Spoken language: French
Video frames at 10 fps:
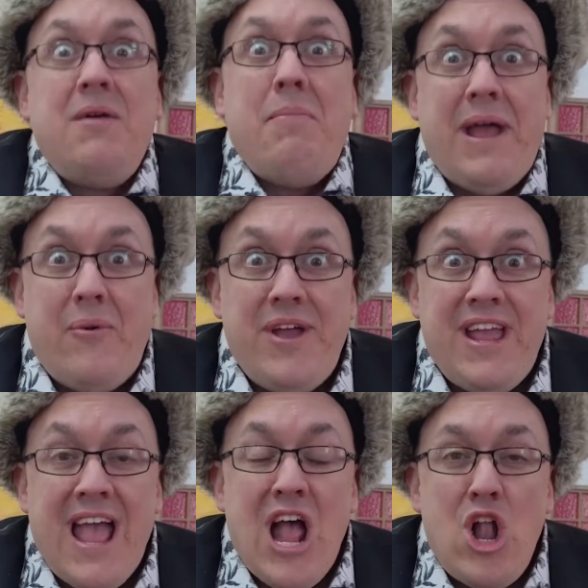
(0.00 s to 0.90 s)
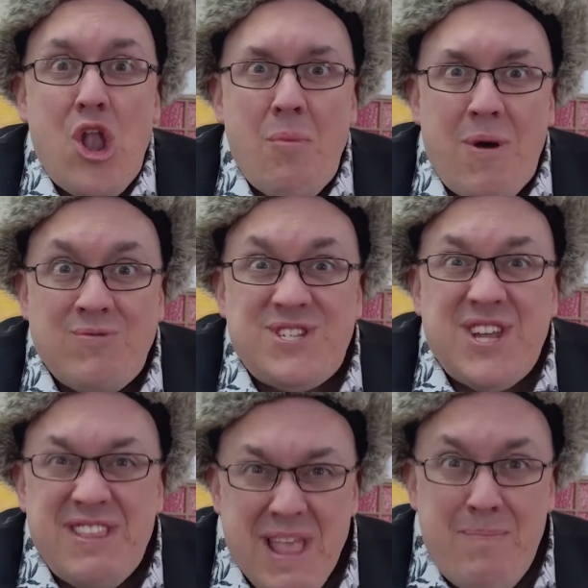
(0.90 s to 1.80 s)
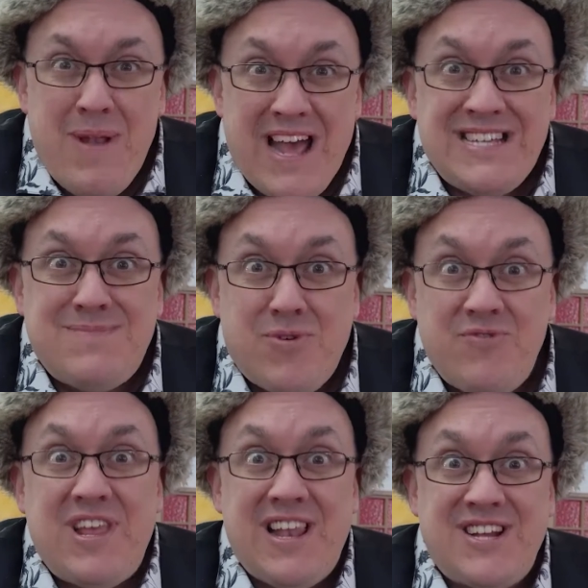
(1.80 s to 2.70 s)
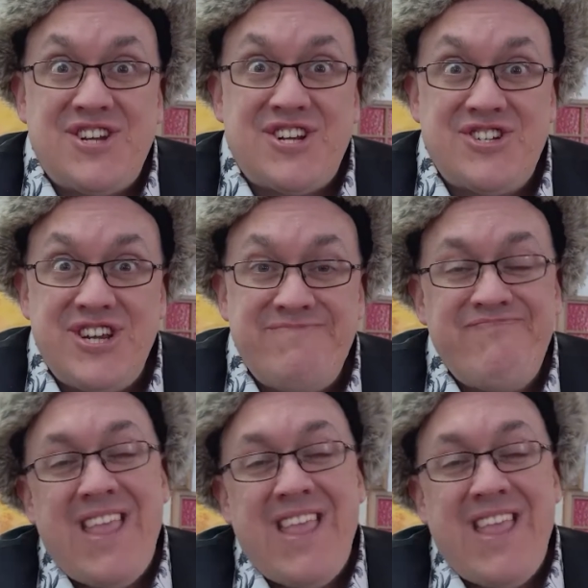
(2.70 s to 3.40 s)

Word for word: Ben oui, le monde se déplace pour venir la chercher.